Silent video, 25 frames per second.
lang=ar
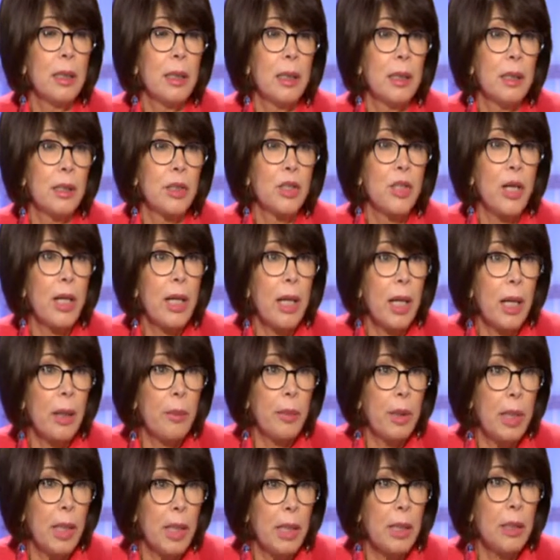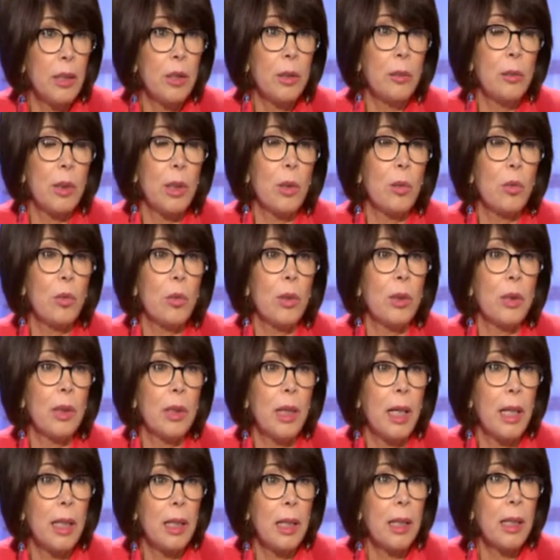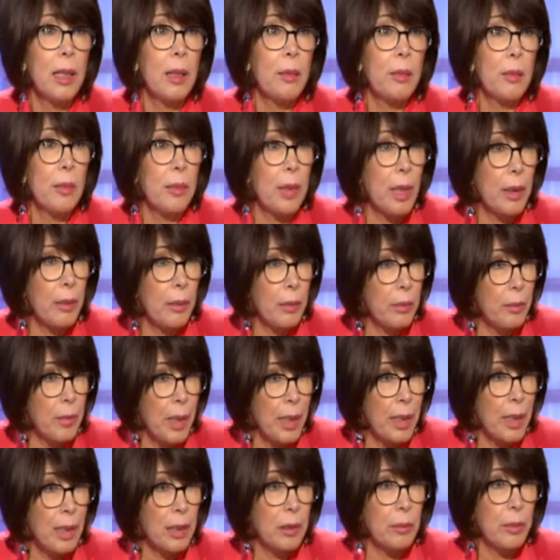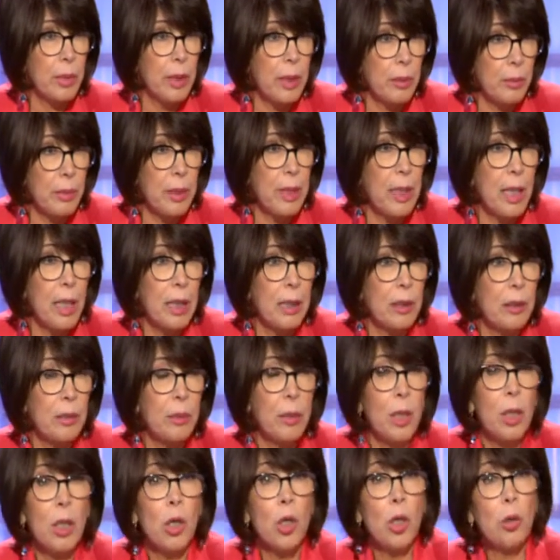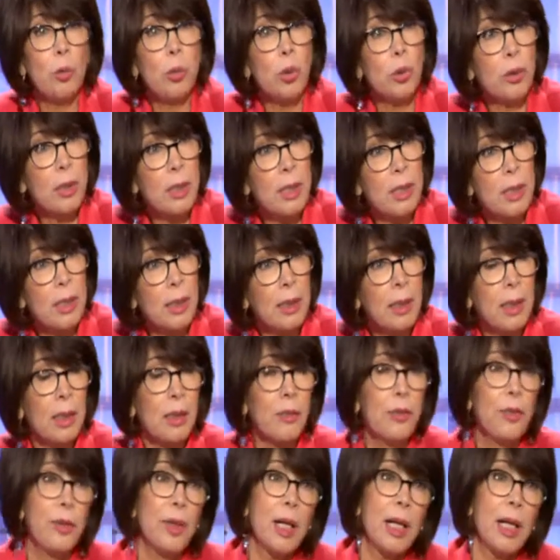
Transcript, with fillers: الجرحى بالقلب أو حيلا مرض بالقلب هبوط السكر فيه